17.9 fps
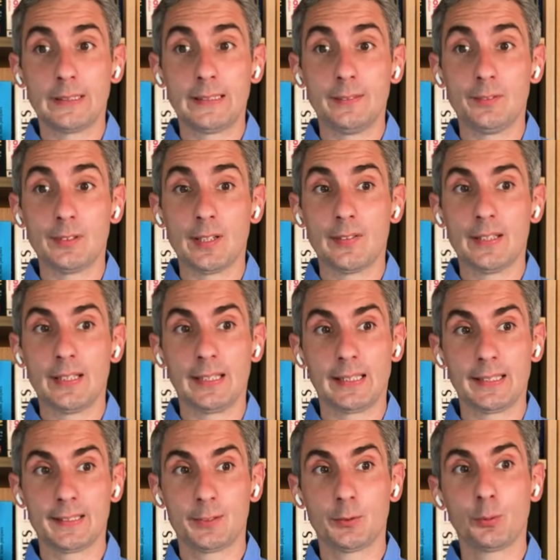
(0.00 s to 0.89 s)
Si vous avez des
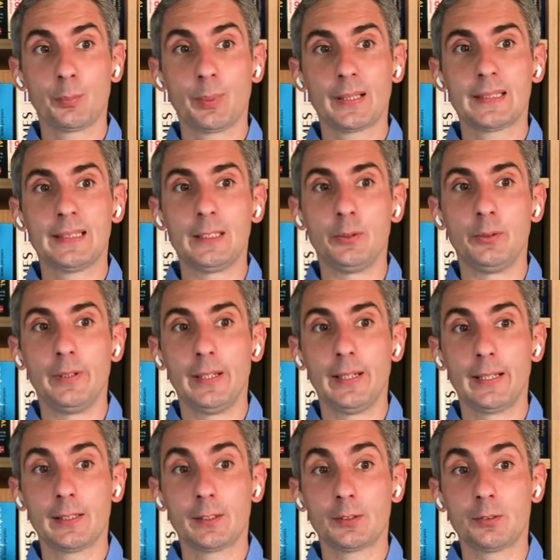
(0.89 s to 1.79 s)
questions
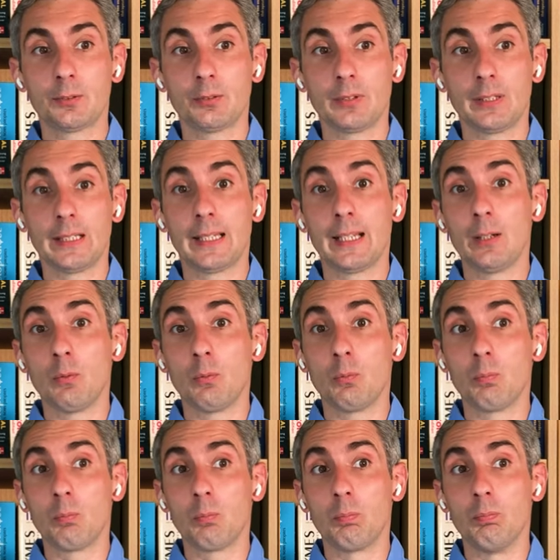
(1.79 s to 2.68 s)
particulières sur lesquelles
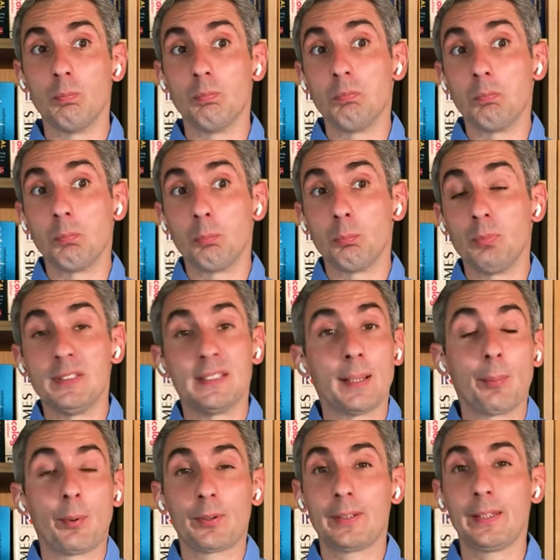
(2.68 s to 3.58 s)
on
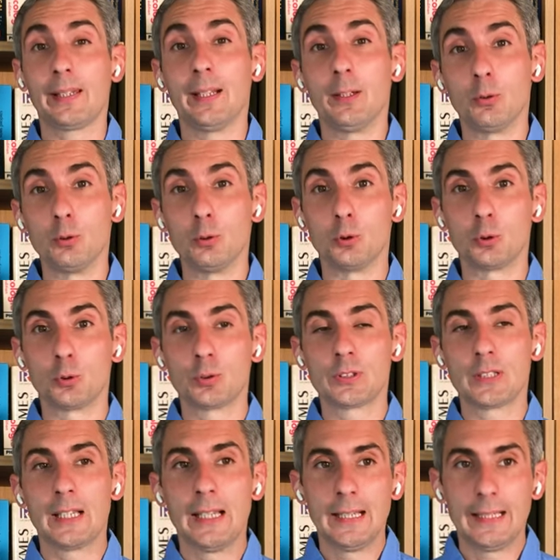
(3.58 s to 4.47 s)
puisse apporter quelque
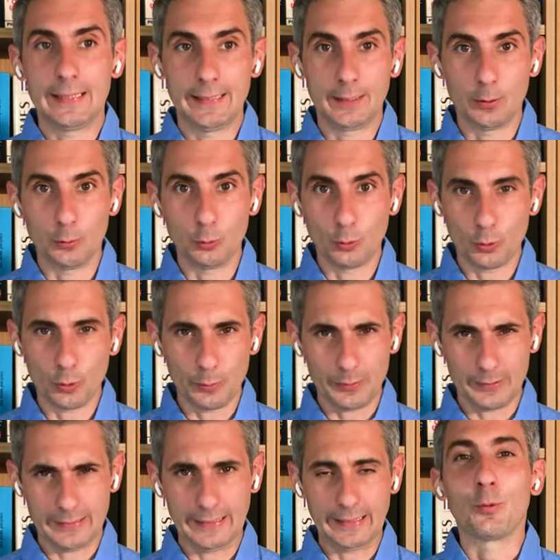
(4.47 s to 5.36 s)
chose, dites-le nous en
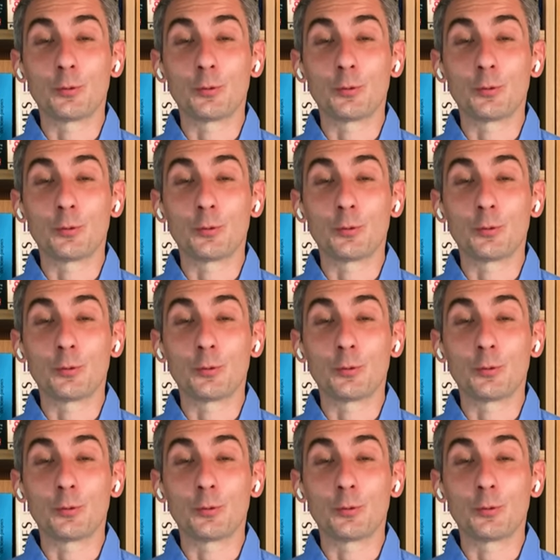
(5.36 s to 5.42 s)
commentaire.